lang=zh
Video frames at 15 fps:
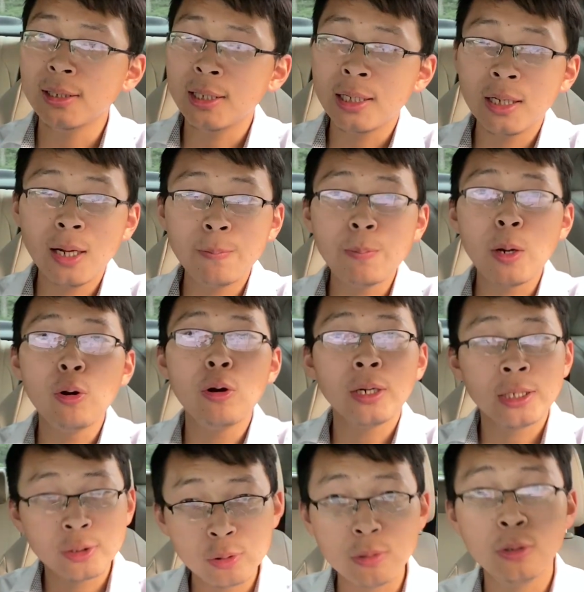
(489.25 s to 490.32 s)
你的包括
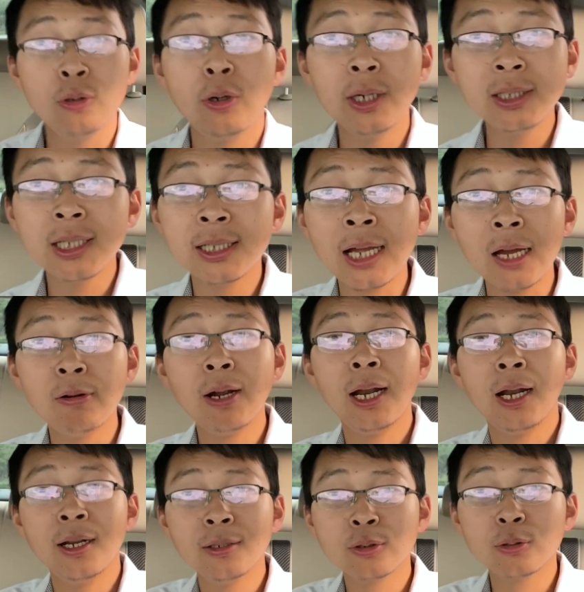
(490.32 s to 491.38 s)
你有一些台湾
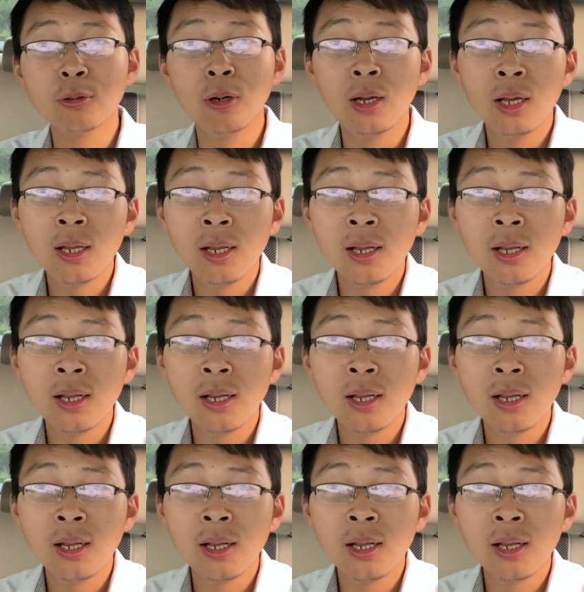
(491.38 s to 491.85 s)
人说